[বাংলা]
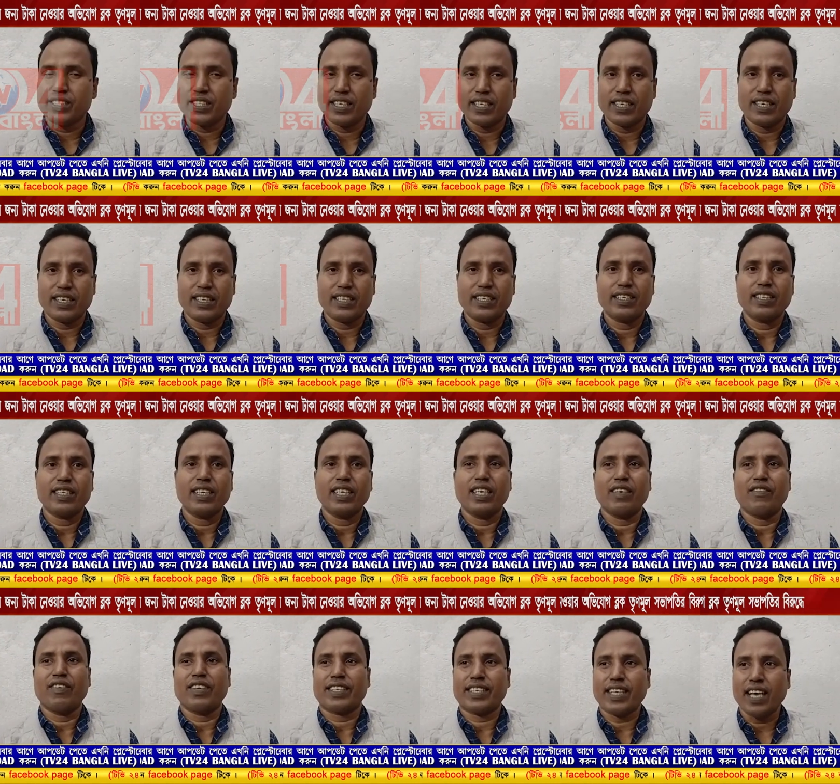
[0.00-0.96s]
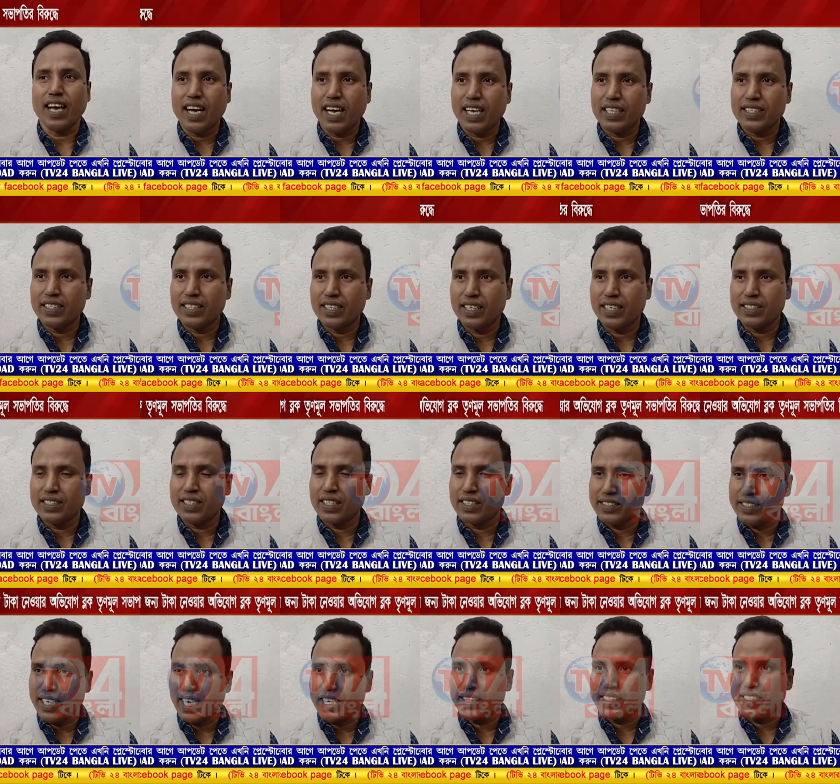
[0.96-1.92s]
দিচ্ছে না এবার টাকা
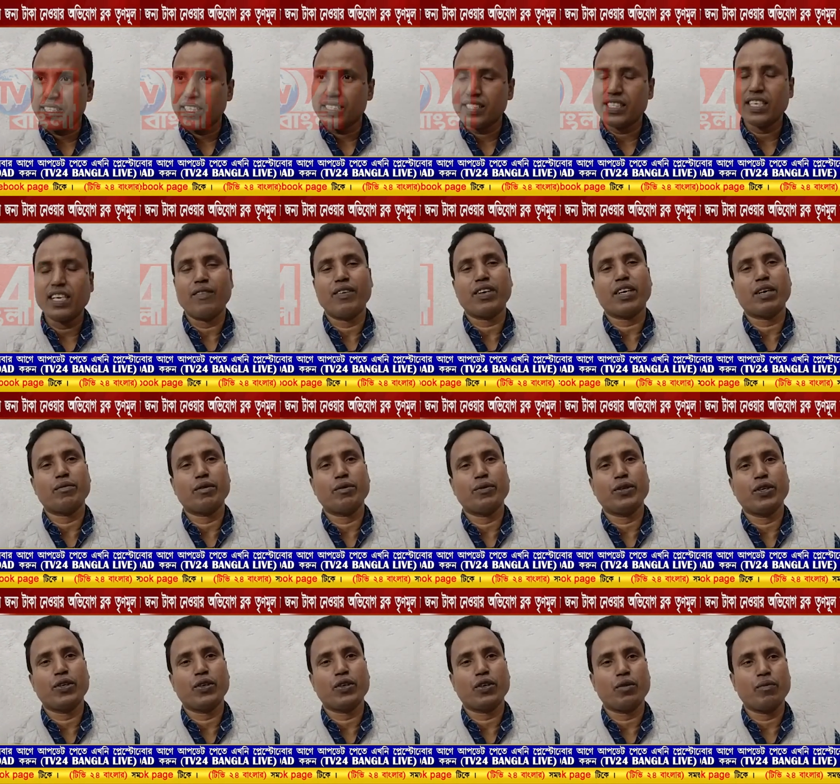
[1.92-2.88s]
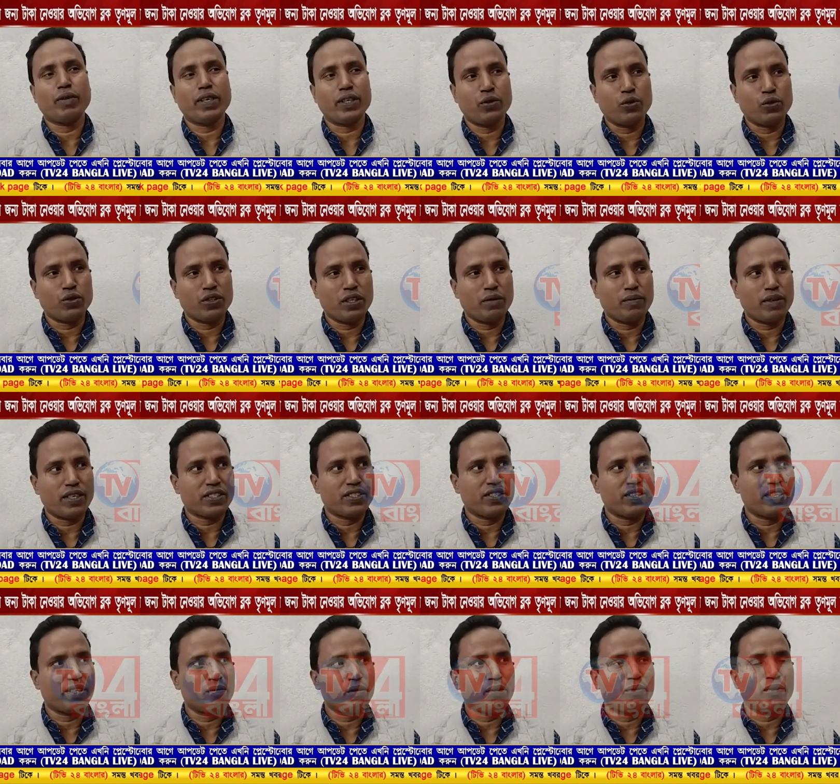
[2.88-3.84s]
চাইতে আছি আমাকে বিভিন্ন রকম এই দুই তিন মাস
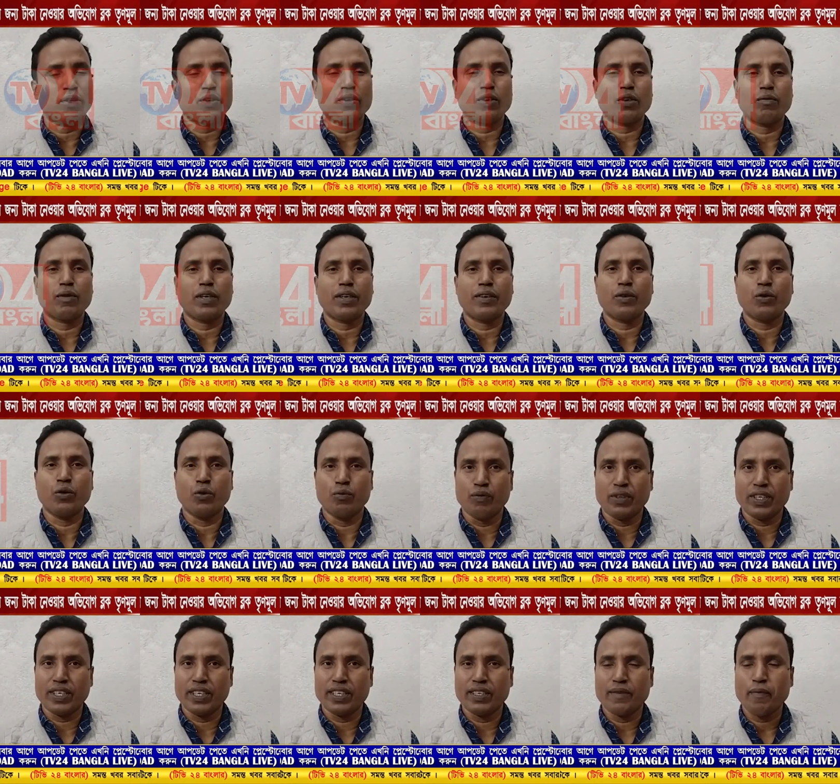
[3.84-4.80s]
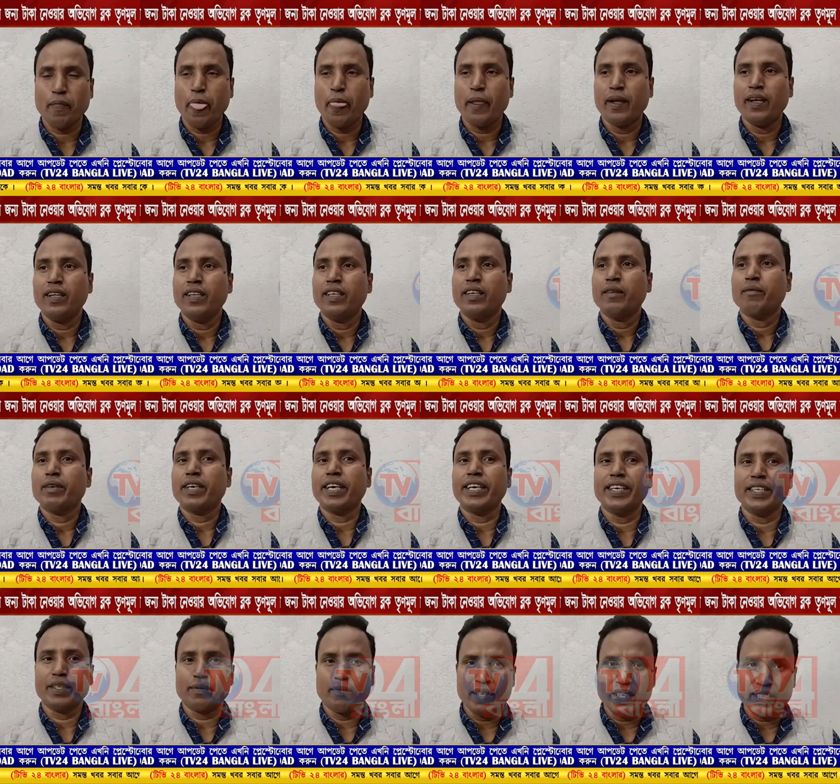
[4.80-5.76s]
থেকে বিভিন্ন রকম হুমকি
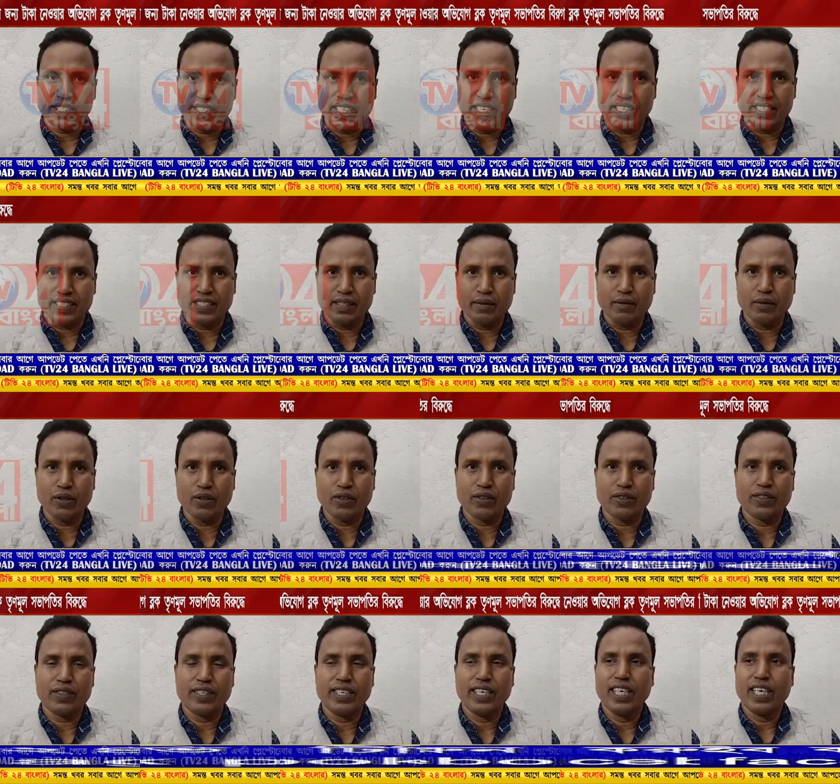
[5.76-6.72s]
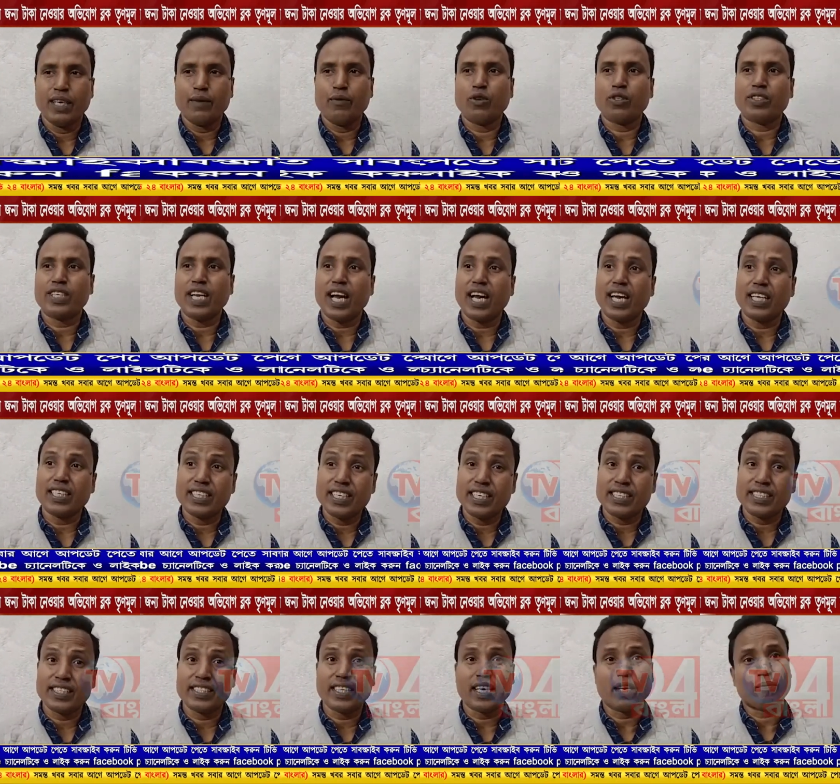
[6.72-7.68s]
এনডিপিএস কেস দিব এবং টাকা
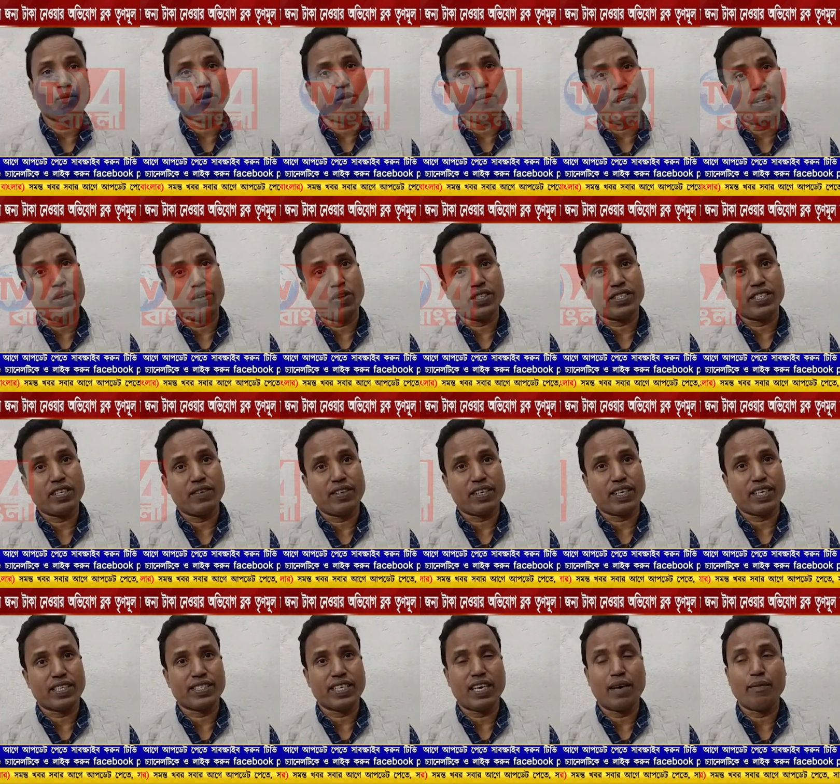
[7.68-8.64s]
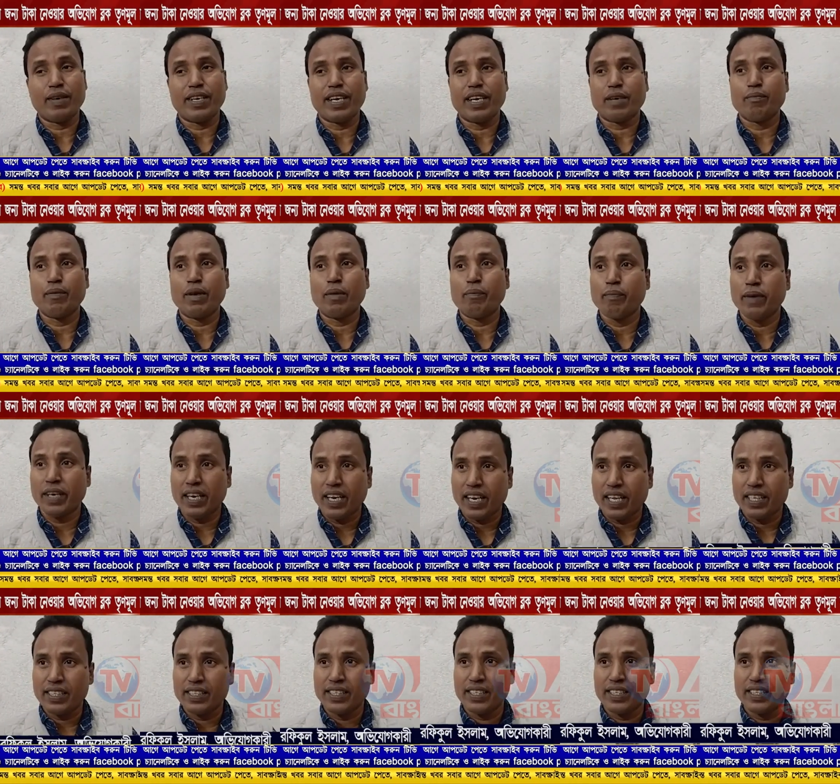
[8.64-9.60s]
দিয়েছি তার প্রমাণও আছে আমার কাছে আমার এক মেম্বারের
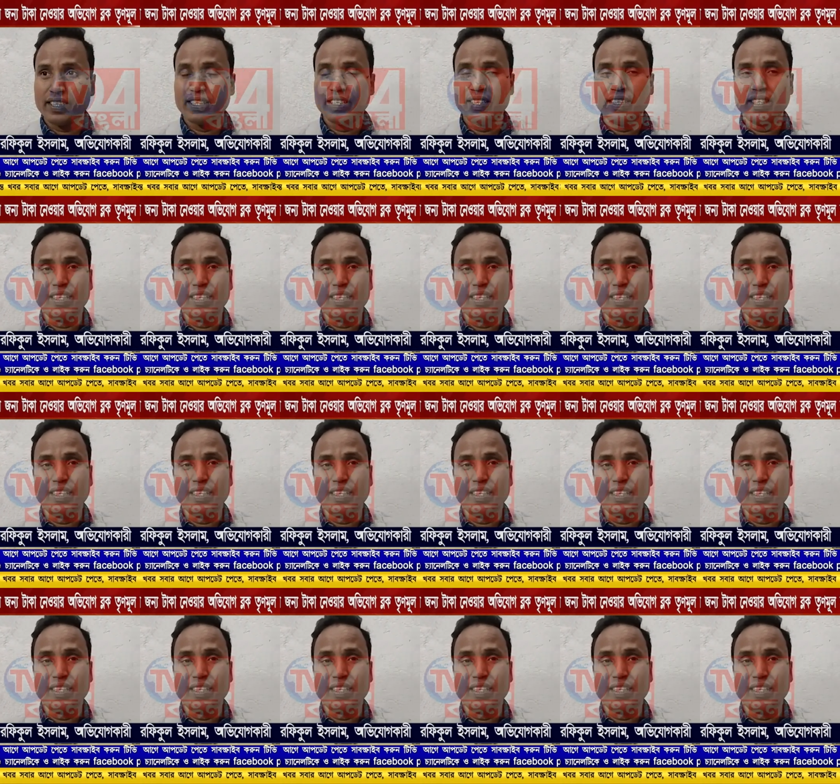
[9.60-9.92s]
হাত দিয়ে